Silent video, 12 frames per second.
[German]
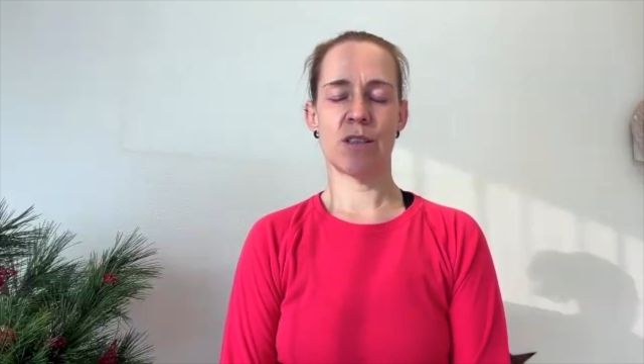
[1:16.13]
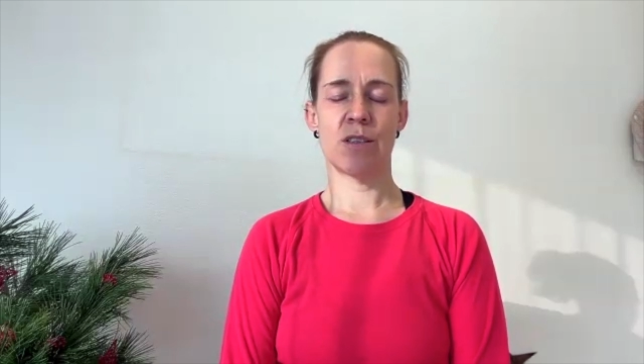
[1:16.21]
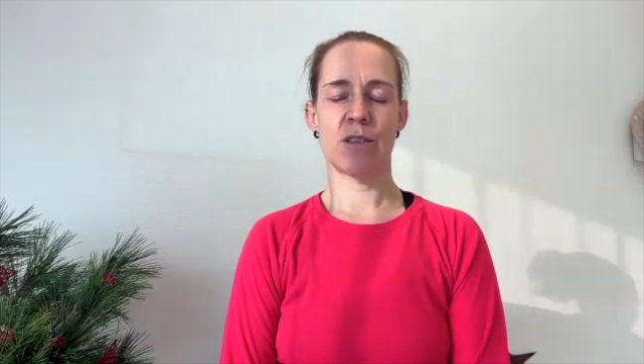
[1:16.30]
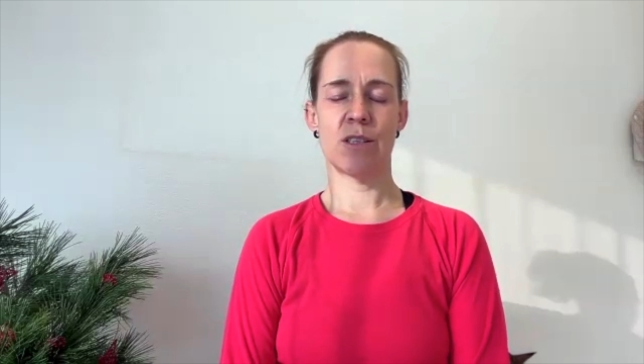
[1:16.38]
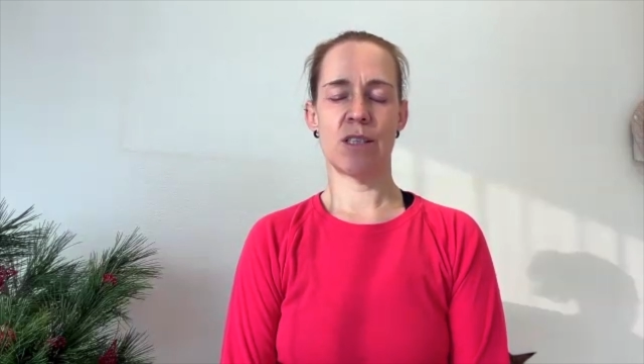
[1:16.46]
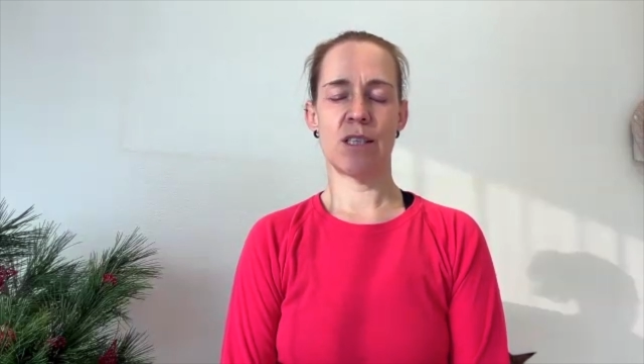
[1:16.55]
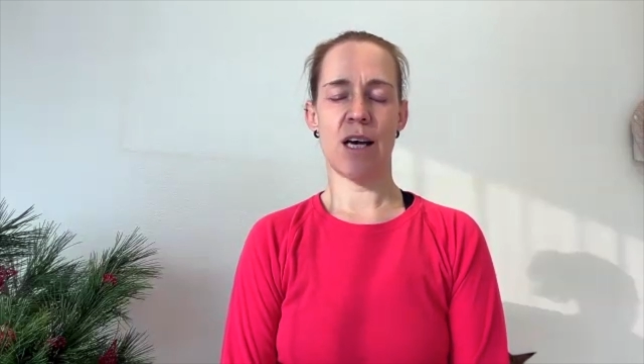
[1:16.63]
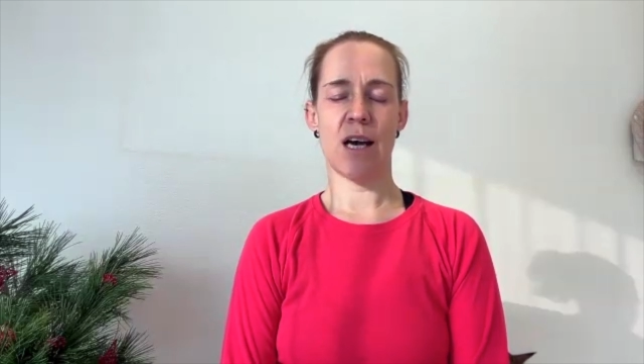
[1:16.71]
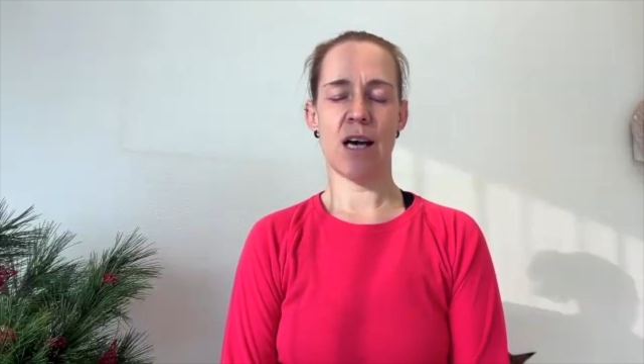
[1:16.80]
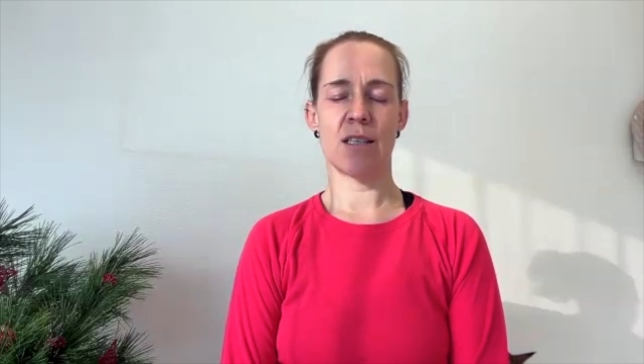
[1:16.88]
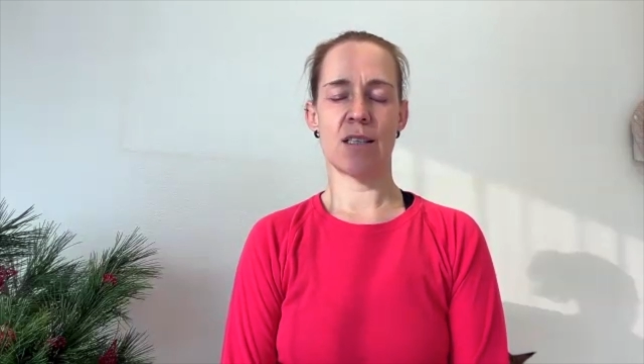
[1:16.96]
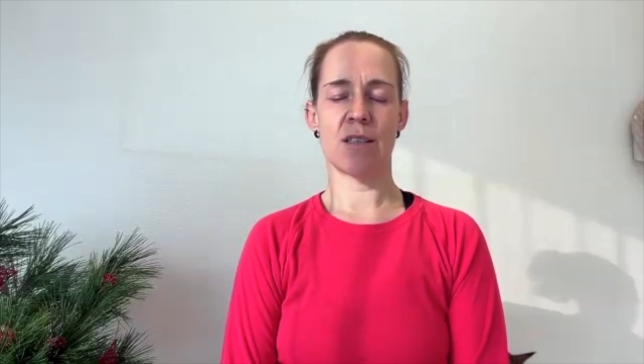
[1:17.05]
durch die
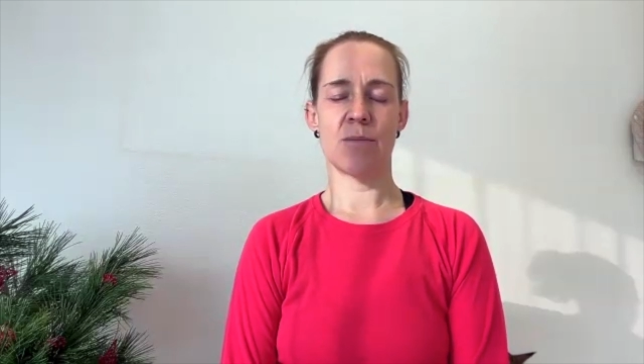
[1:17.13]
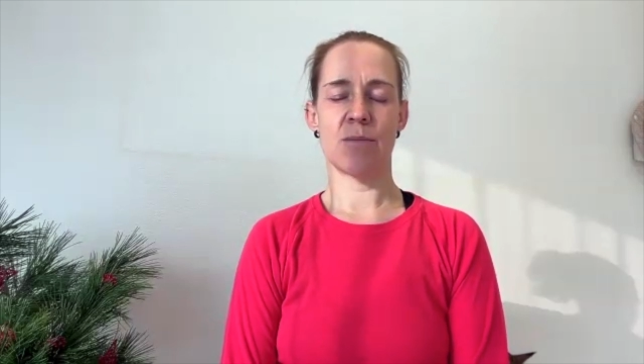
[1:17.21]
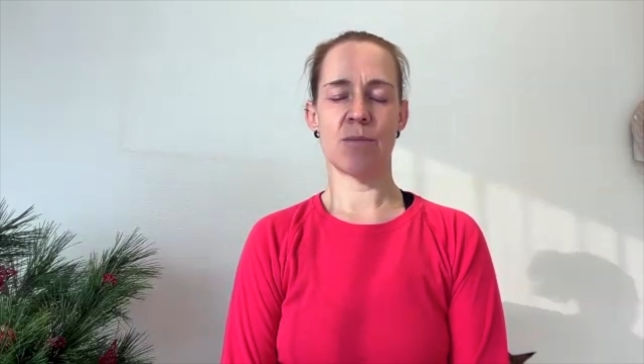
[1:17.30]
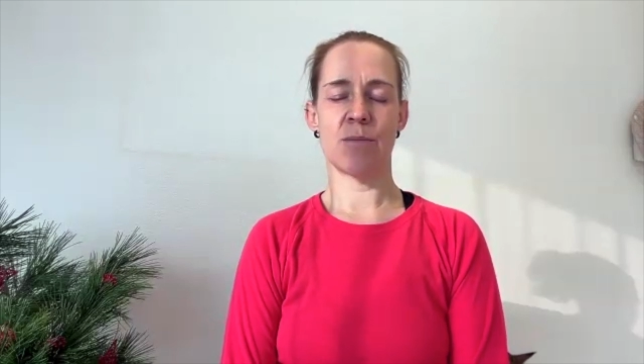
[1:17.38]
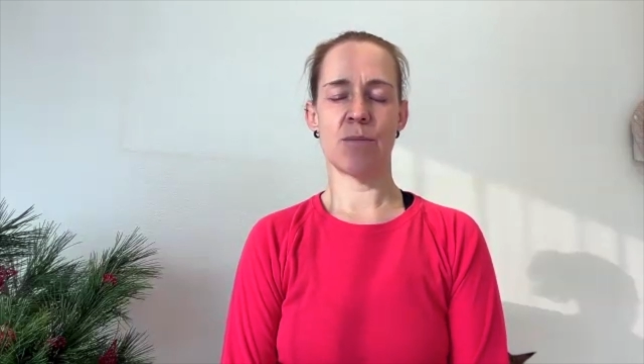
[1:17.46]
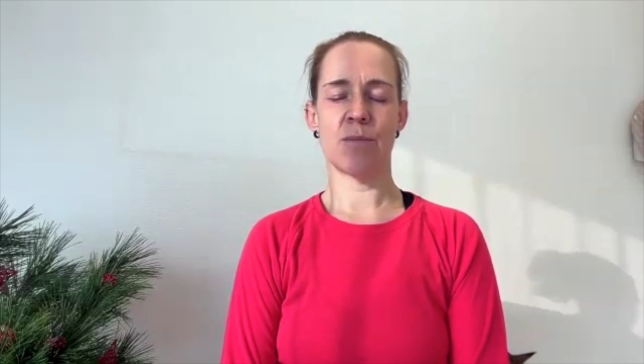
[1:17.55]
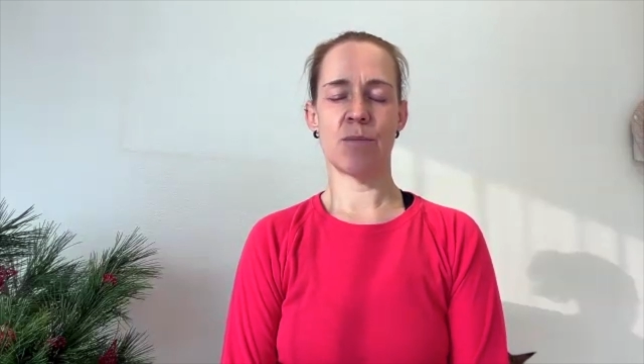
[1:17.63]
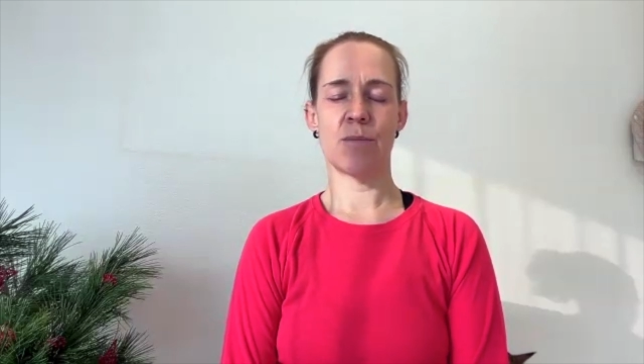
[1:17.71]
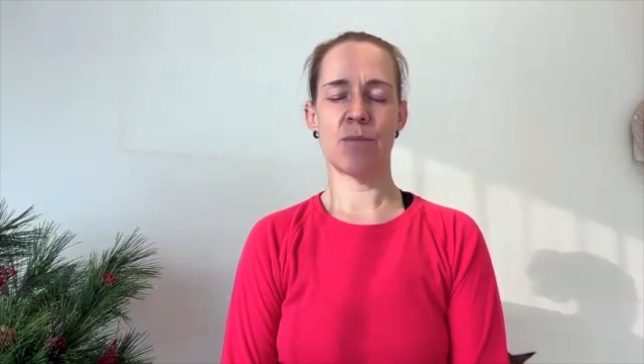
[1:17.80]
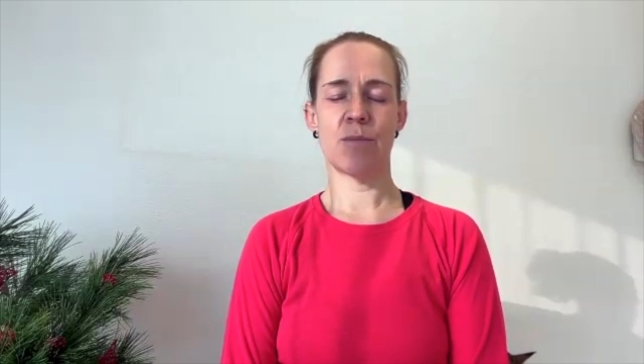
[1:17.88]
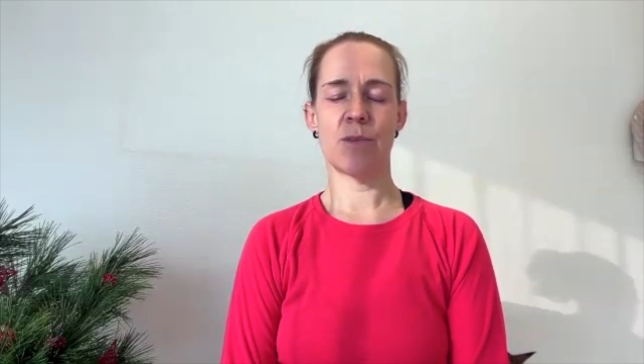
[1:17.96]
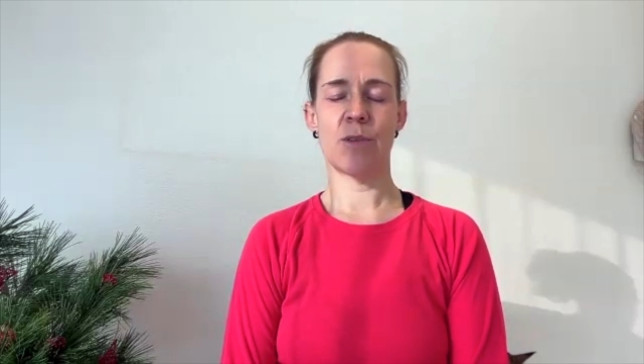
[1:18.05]
Atem,
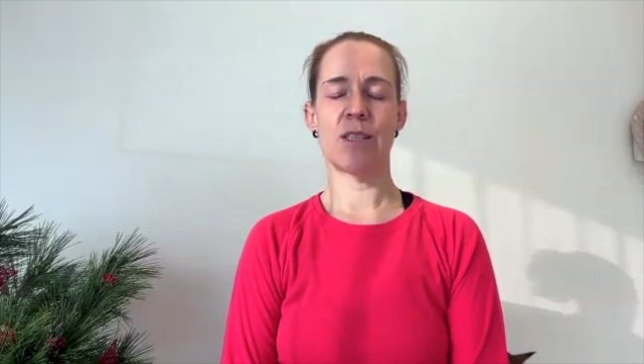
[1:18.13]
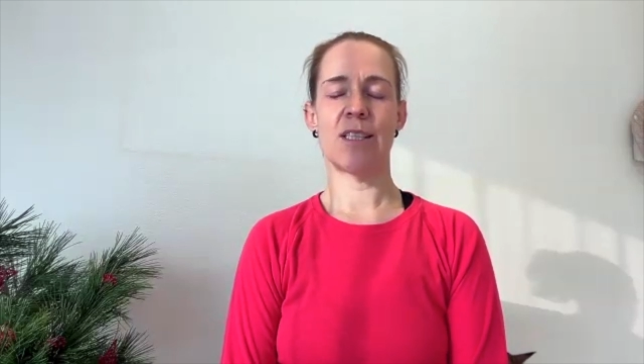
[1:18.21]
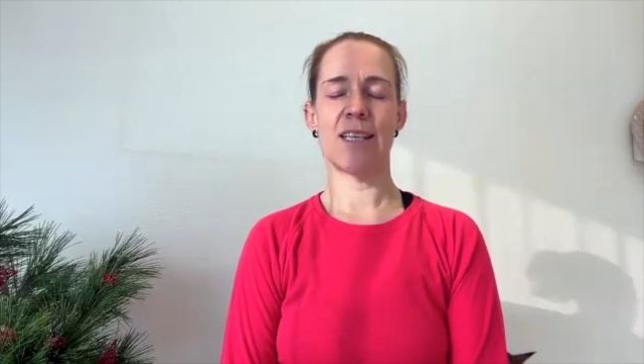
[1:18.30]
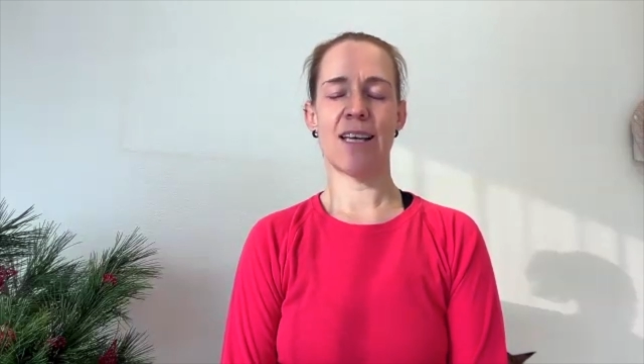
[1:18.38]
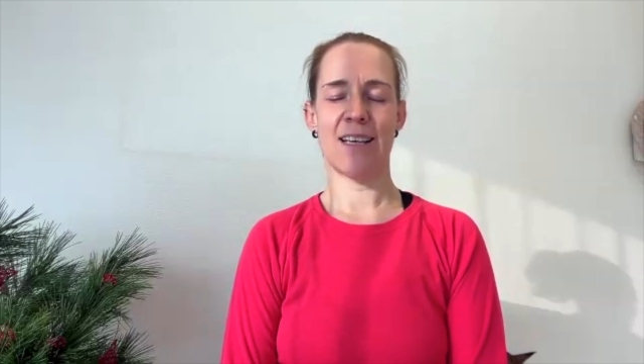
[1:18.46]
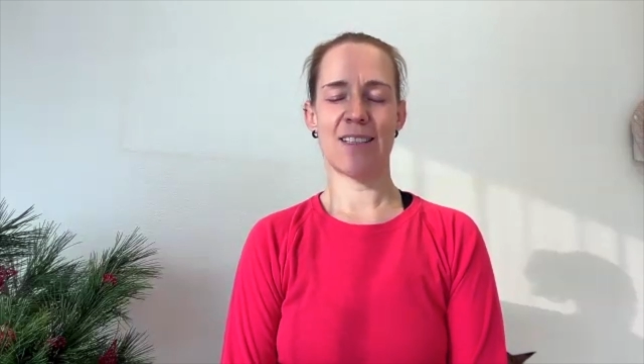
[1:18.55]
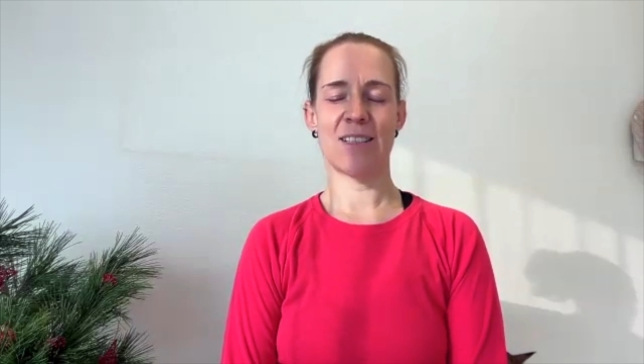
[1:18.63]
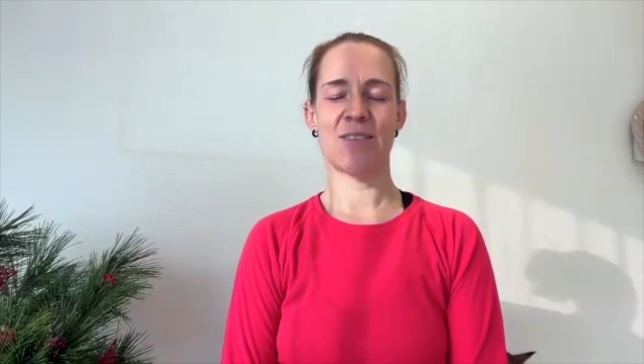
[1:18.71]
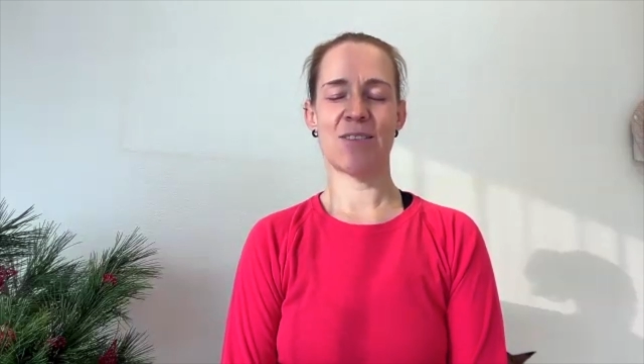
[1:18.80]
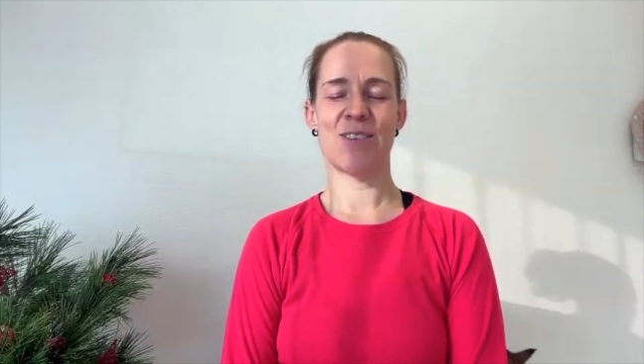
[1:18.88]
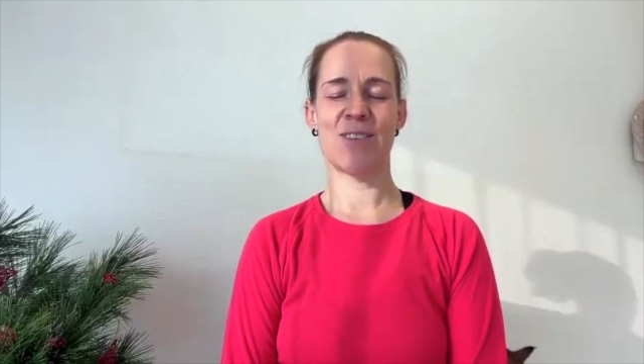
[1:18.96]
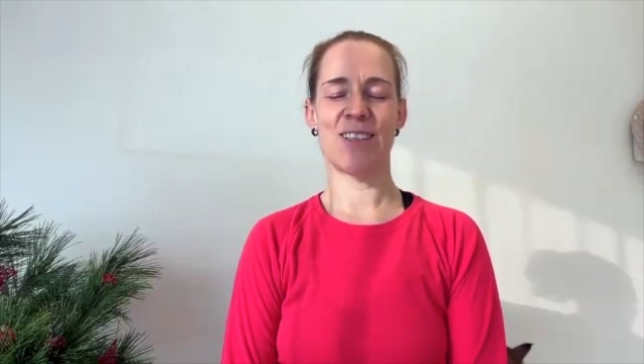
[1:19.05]
durch die
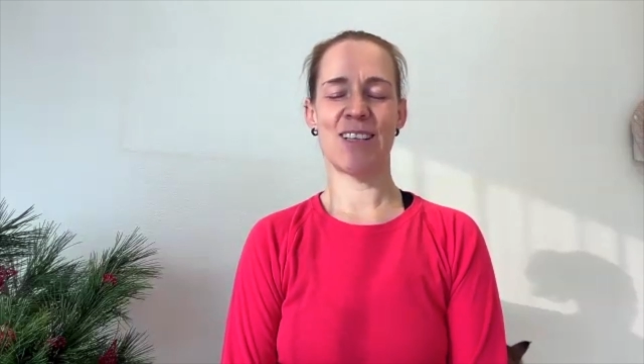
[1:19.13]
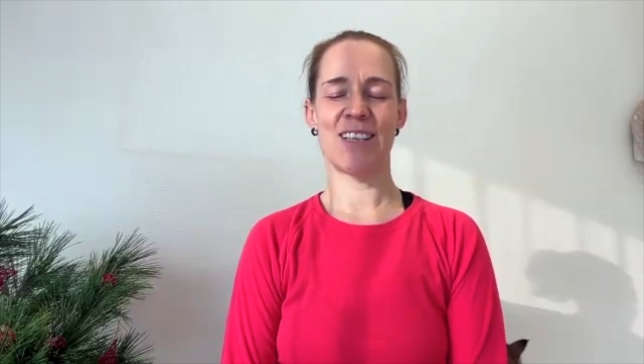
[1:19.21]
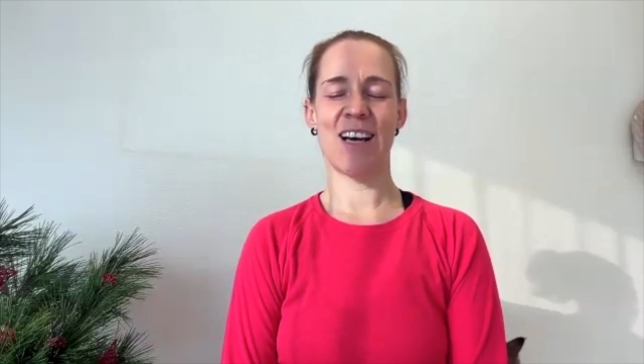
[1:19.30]
Nasenflügel